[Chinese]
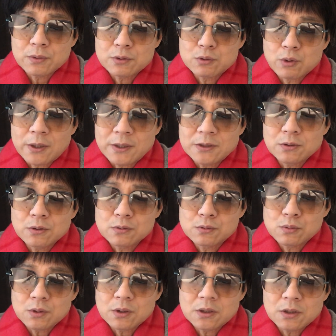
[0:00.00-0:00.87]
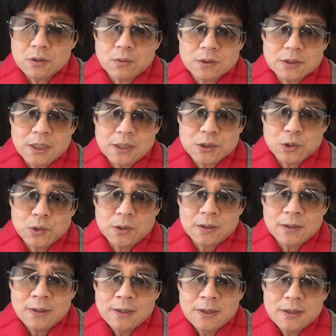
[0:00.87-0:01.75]
为全球最低国家之
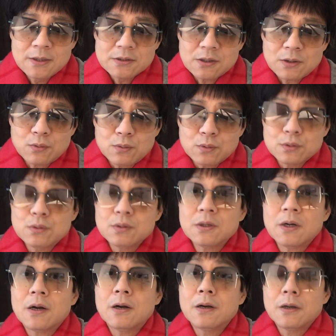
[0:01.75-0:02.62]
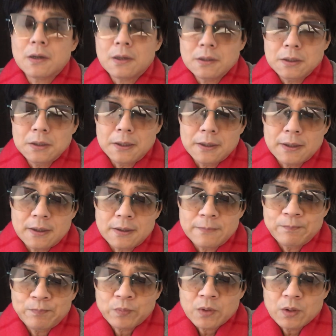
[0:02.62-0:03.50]
一。在过去的二零二一
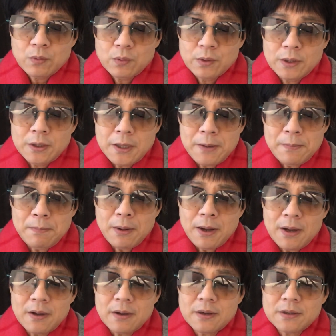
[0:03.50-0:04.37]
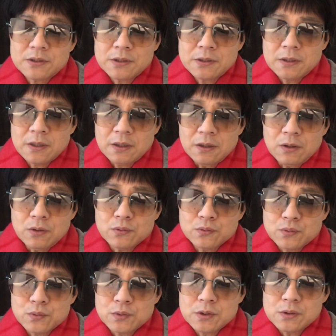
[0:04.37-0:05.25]
年，我研判啊，是人口
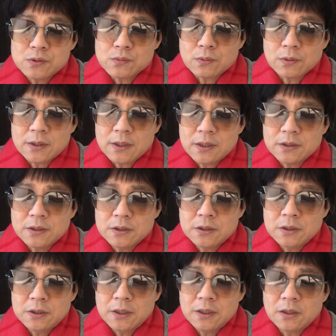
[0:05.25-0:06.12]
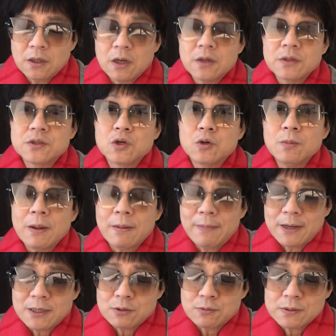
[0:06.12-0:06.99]
出生总量已经跌到了九百
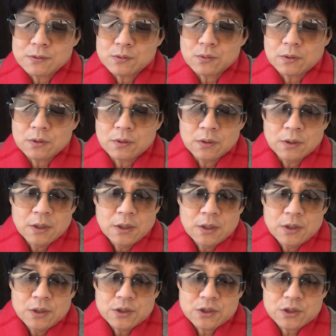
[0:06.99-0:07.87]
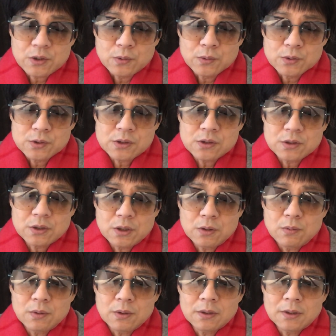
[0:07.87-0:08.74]
八十万左右，首次
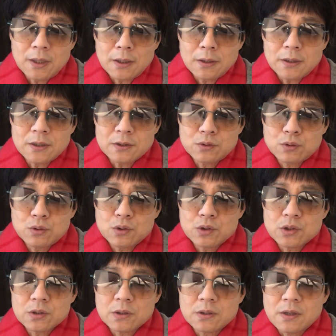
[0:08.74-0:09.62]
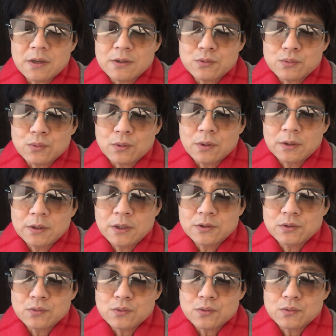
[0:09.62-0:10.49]
低于当年去世的人数。
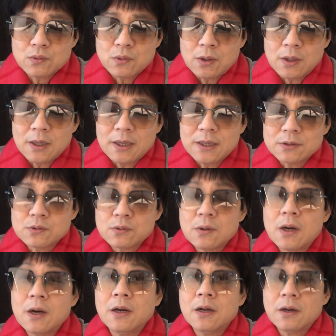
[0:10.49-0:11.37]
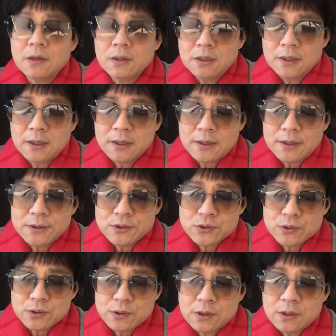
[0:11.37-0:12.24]
也就是说啊，从二零二一年开
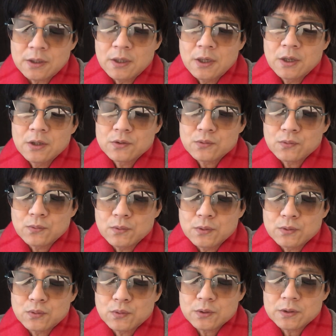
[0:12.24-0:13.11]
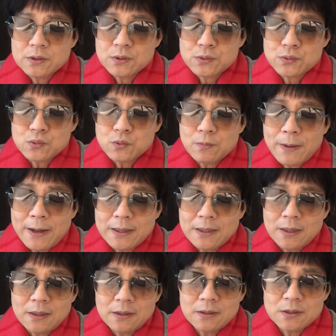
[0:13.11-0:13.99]
始，中国出现了数百
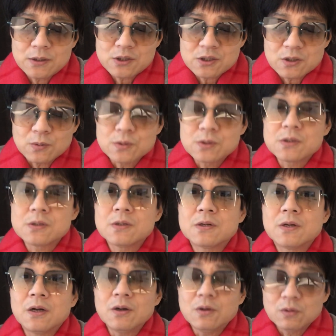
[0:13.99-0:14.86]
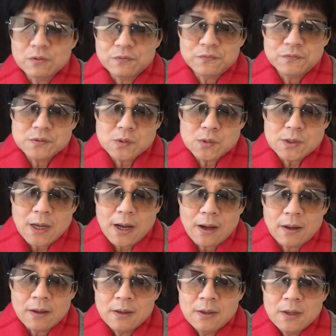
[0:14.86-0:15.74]
年以来首次人口的负增
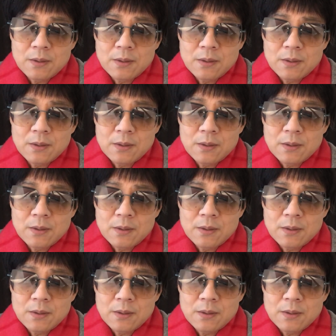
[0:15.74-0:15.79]
长。